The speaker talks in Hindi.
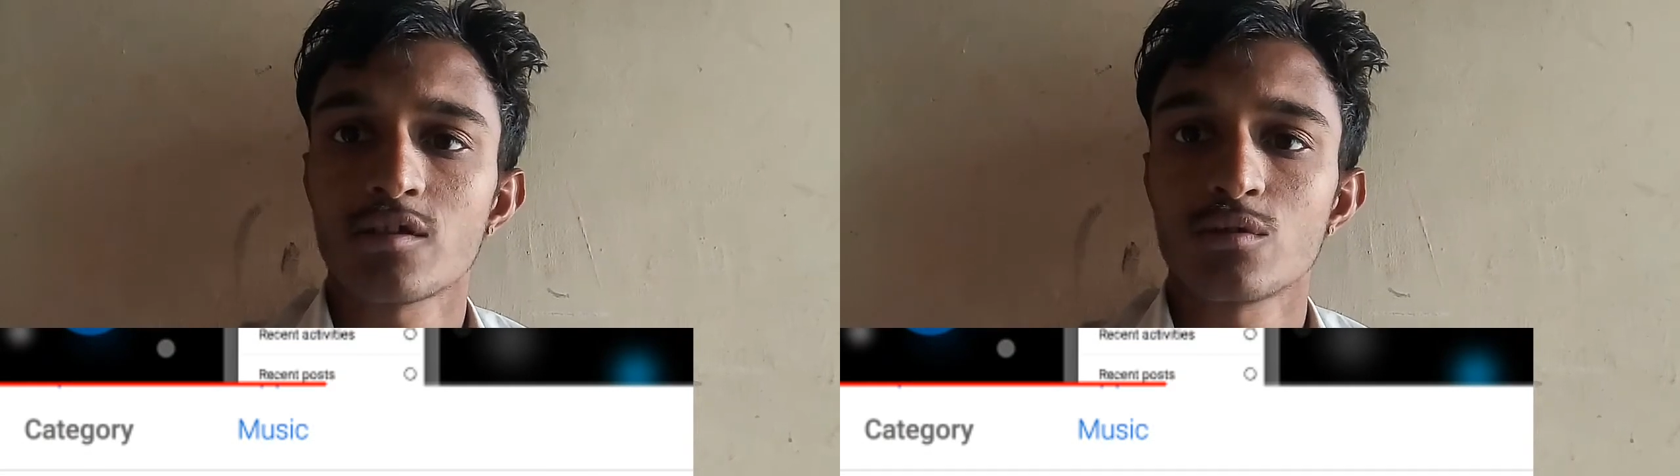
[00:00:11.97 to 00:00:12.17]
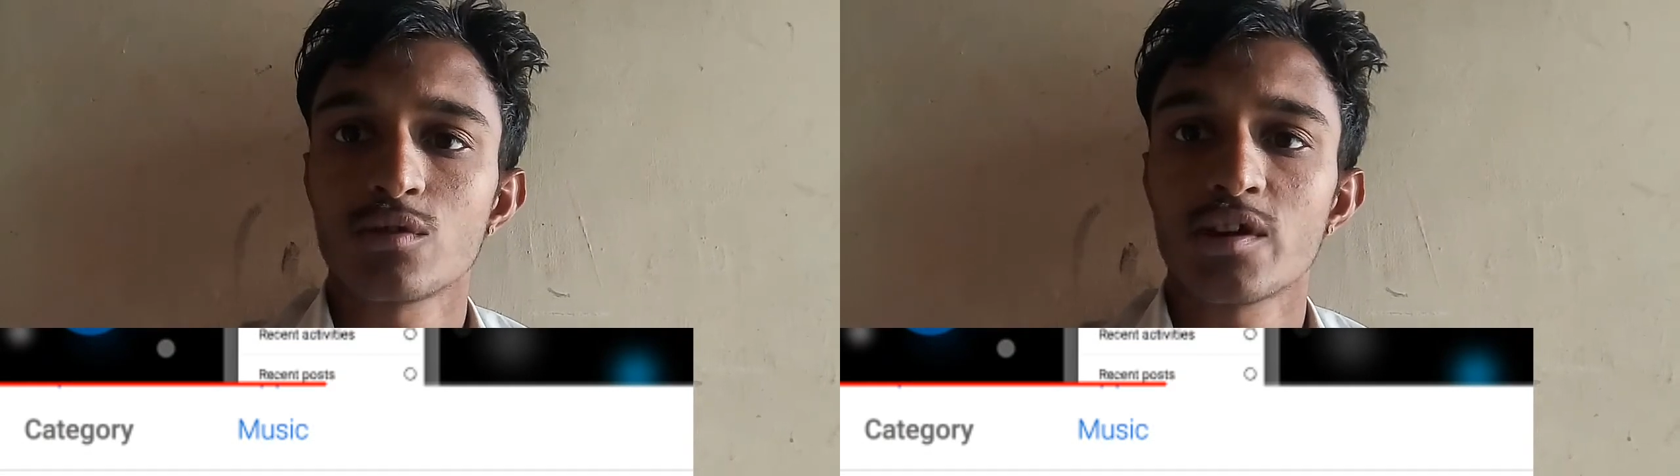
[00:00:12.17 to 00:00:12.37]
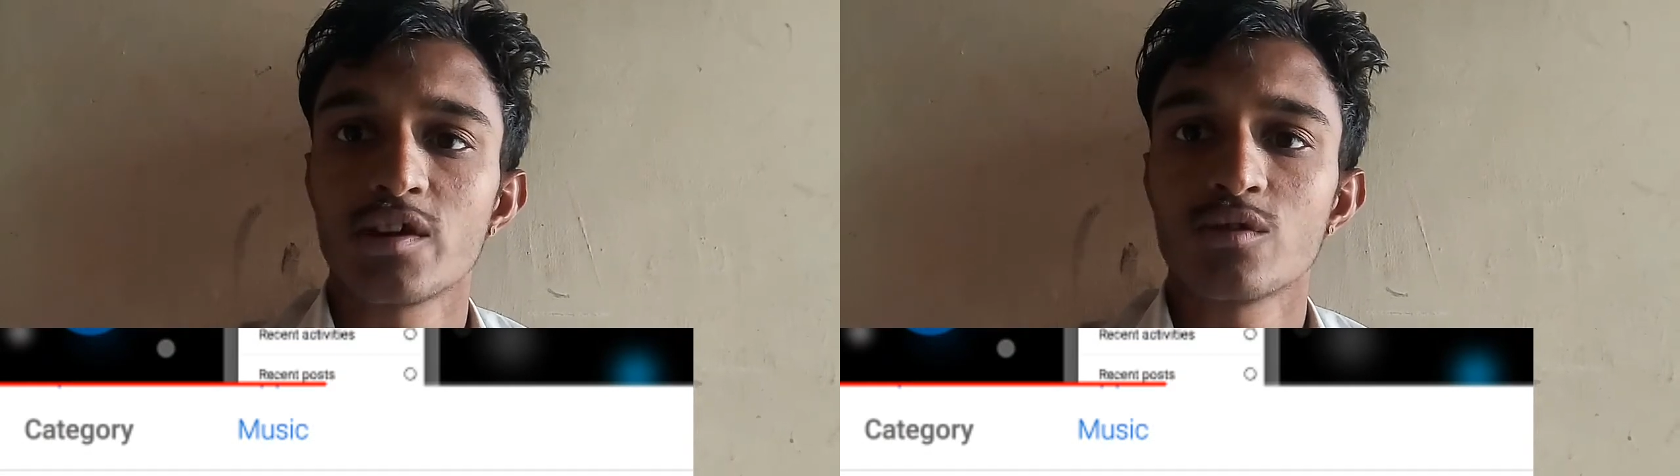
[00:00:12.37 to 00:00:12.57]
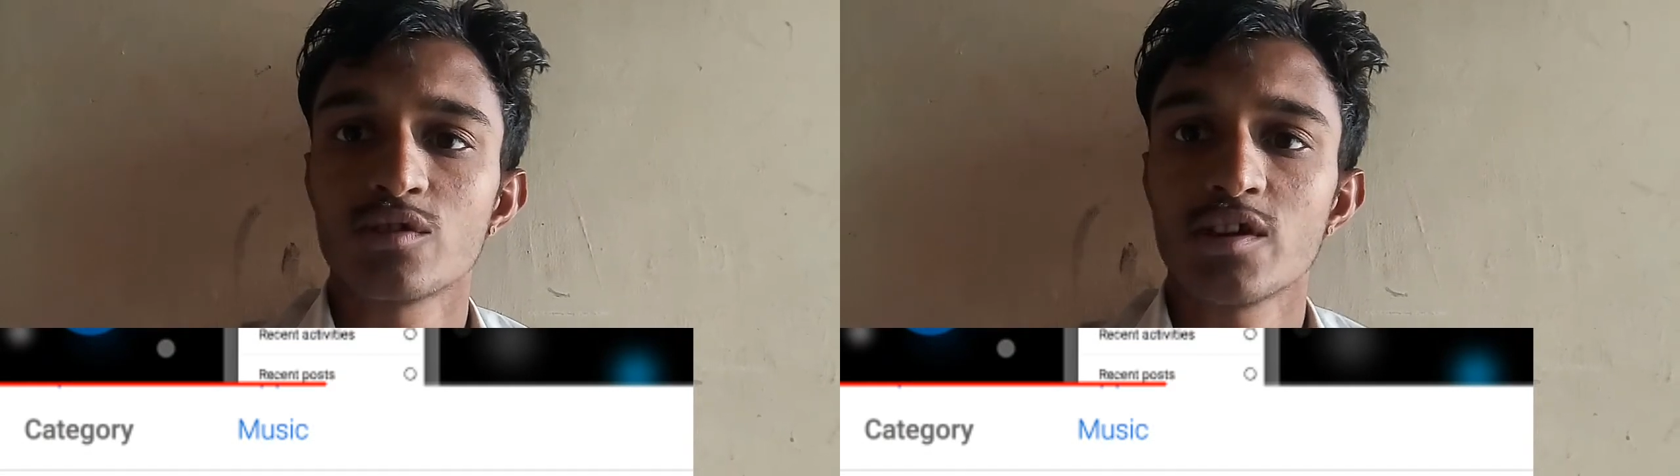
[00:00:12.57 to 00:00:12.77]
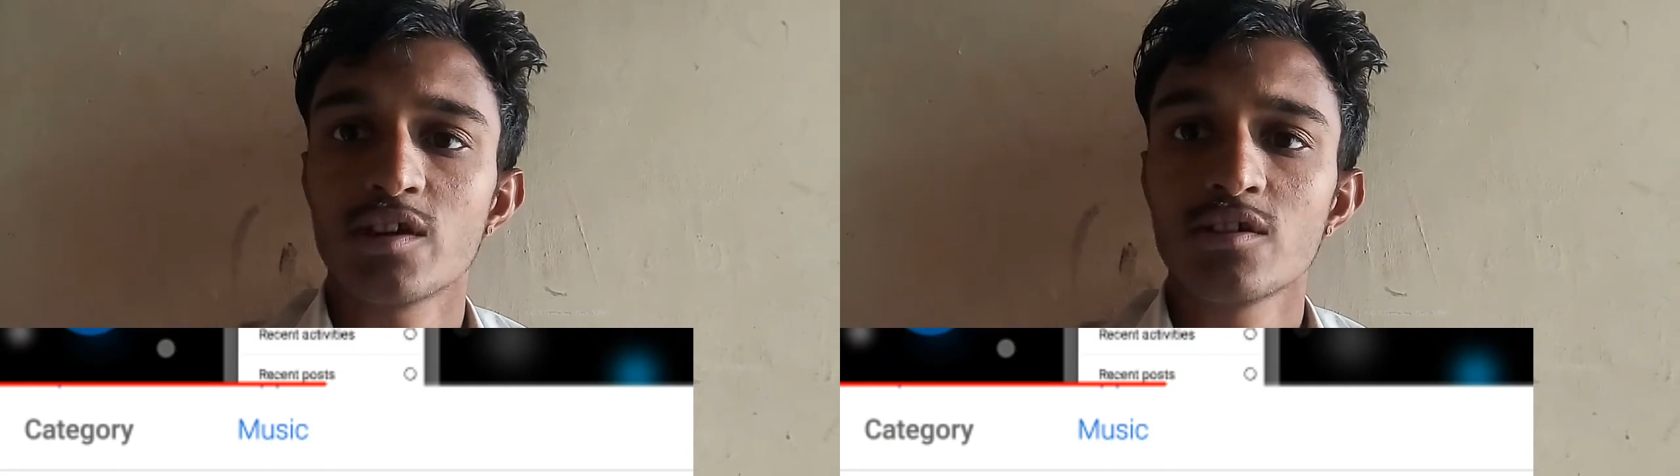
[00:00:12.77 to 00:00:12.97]
चूज़ करनी
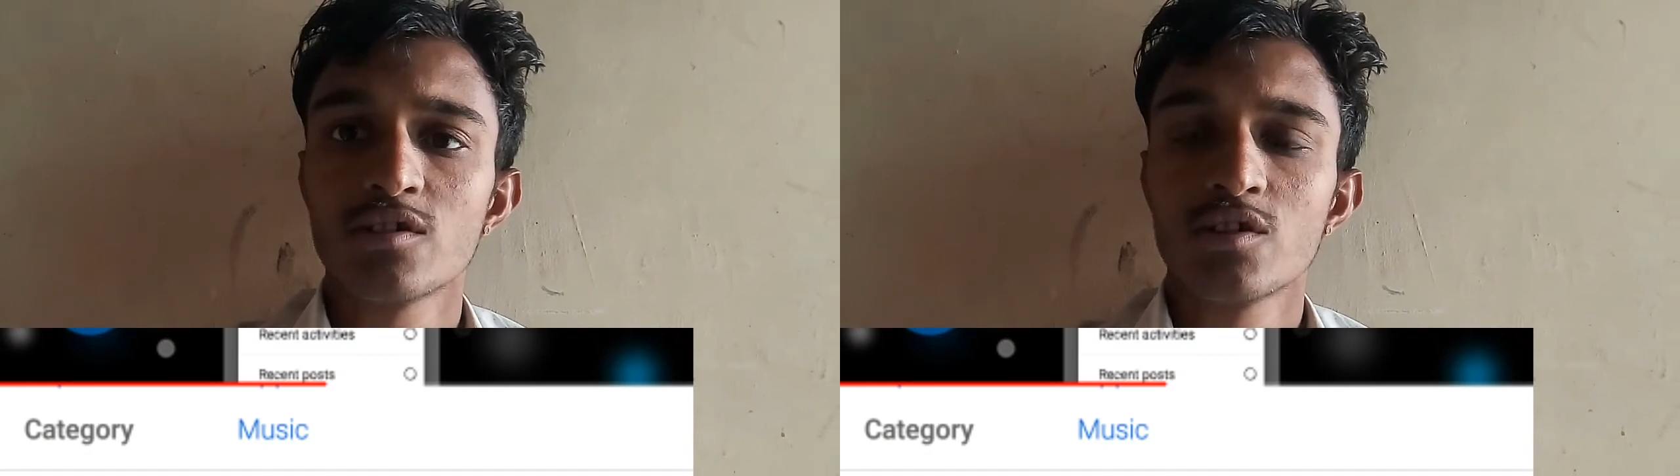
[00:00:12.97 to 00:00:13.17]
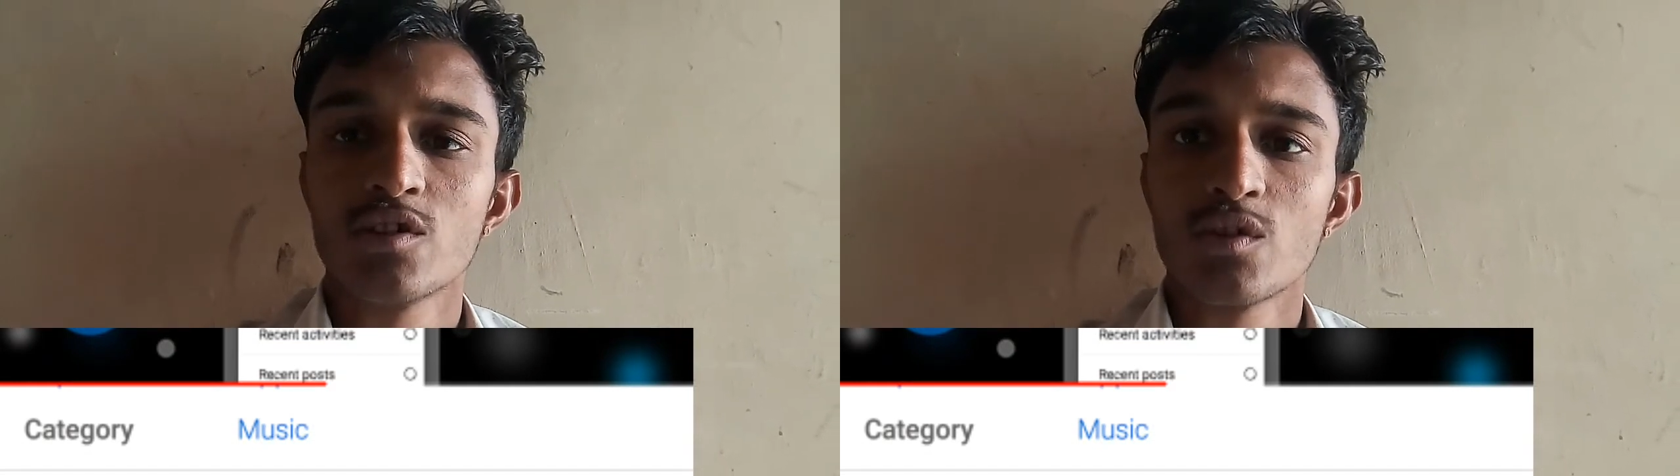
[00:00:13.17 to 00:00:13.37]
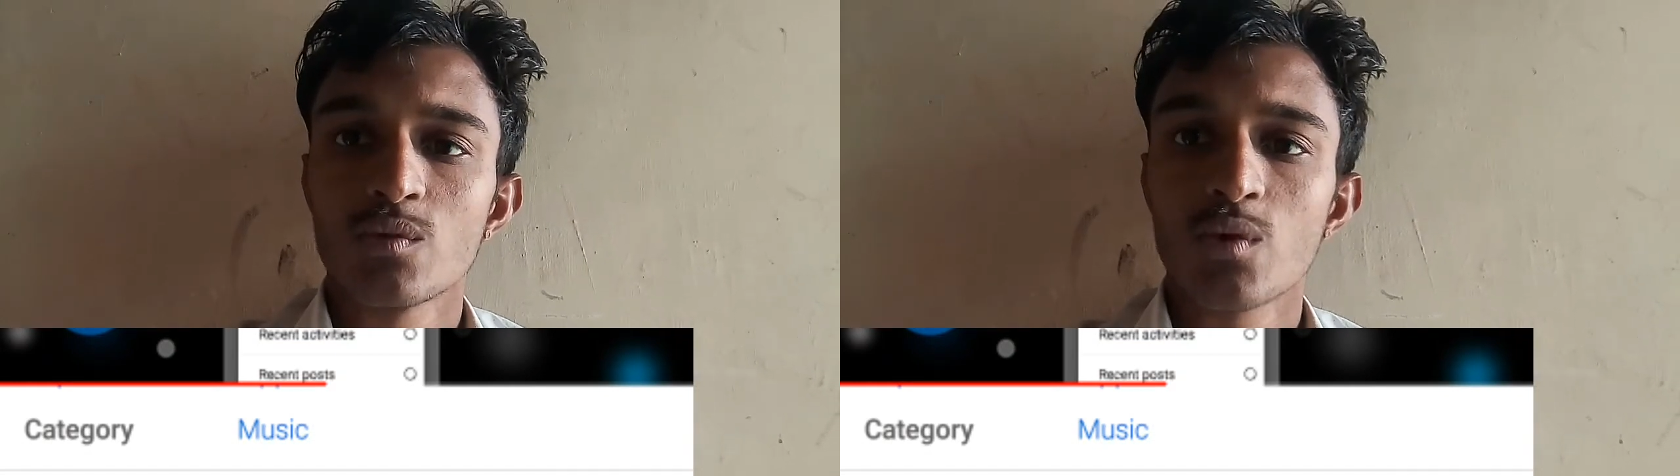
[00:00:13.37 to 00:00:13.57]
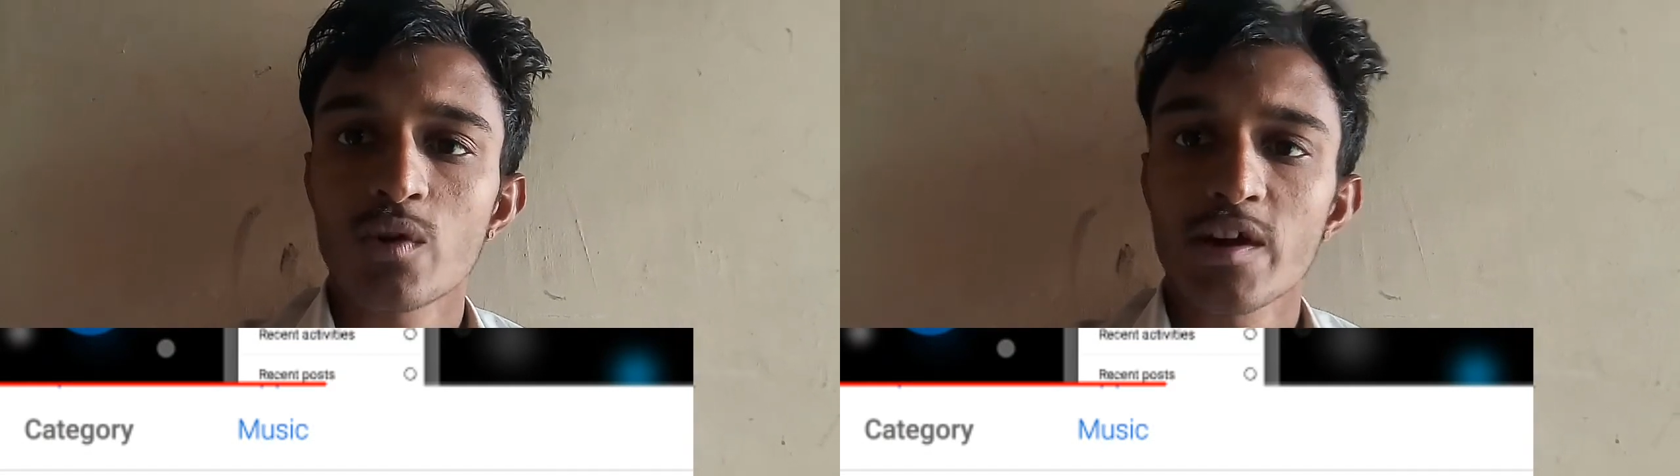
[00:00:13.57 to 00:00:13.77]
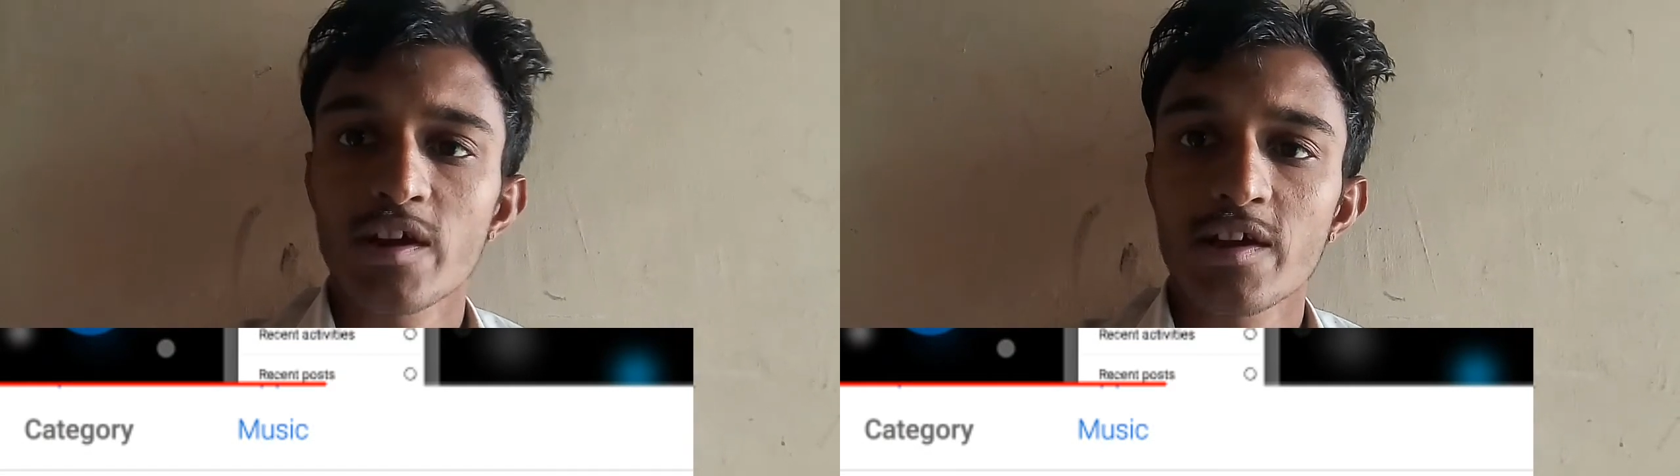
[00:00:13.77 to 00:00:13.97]
होती है वो
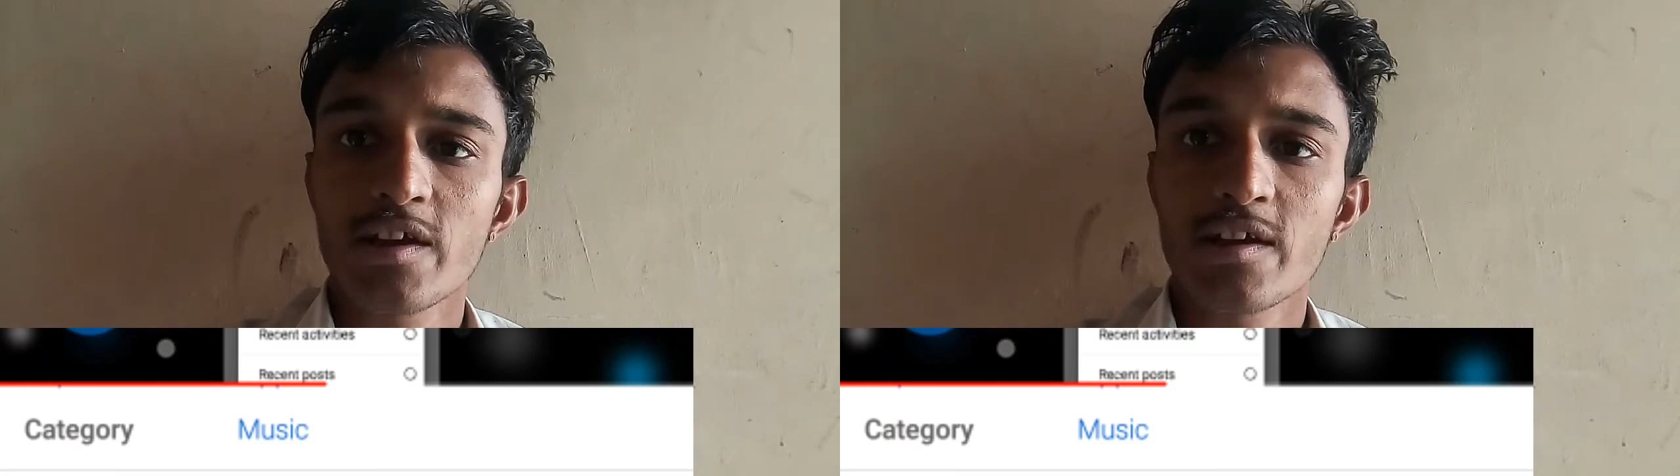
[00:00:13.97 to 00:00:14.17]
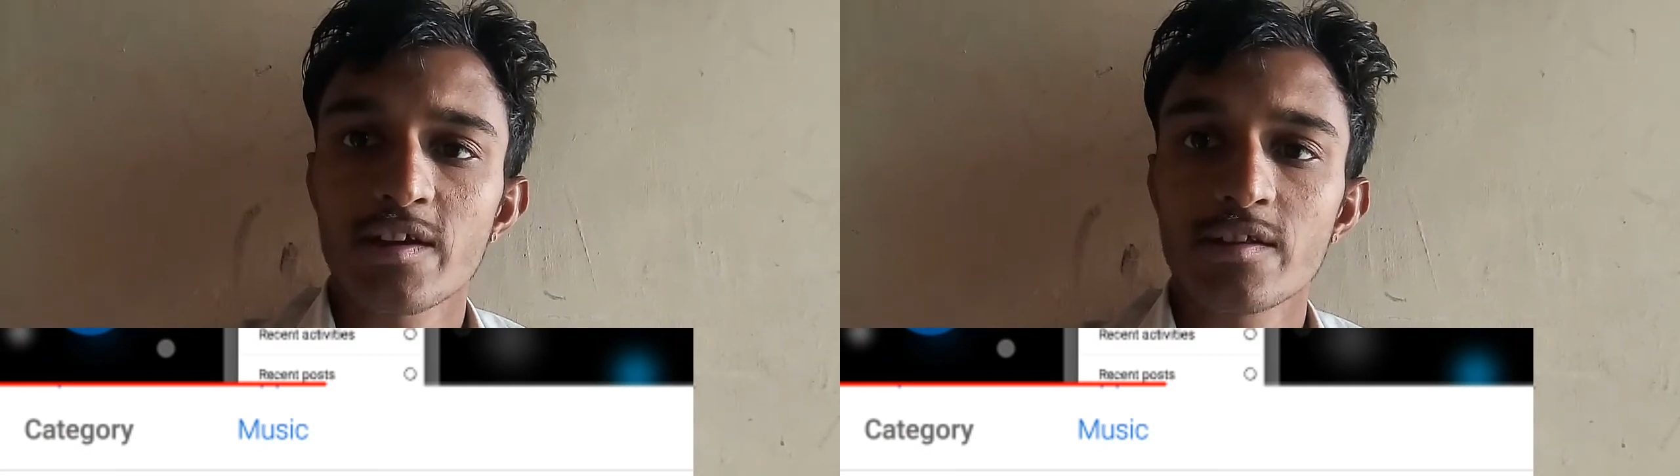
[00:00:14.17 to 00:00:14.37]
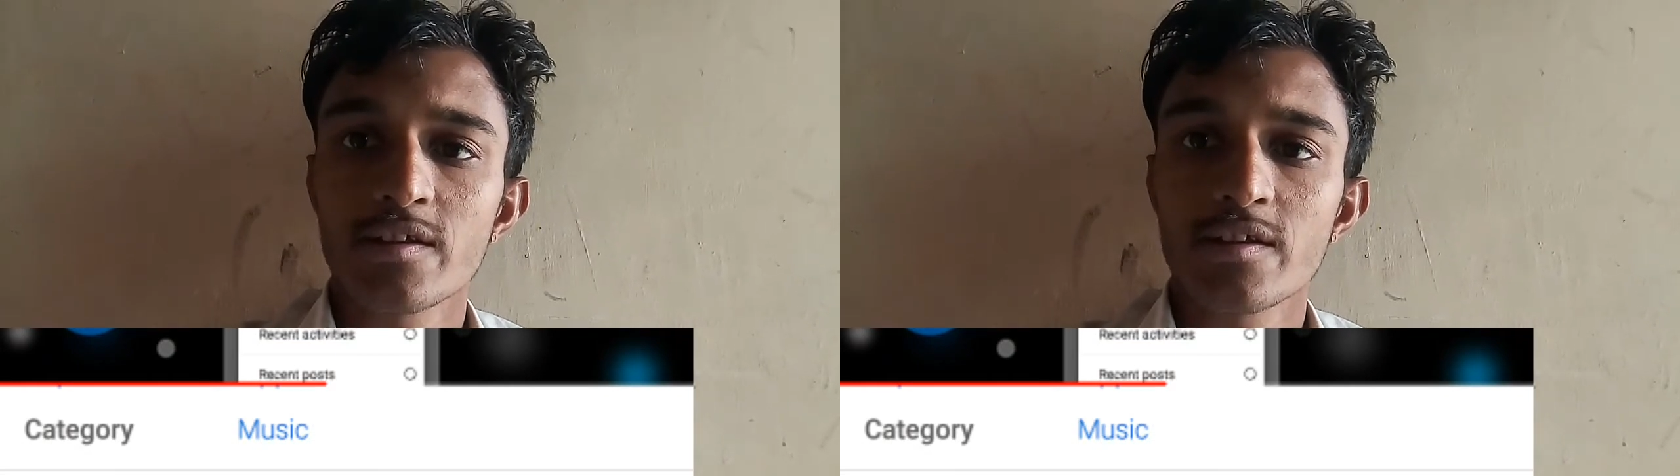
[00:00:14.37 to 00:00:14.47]
कैटेगरी कैसे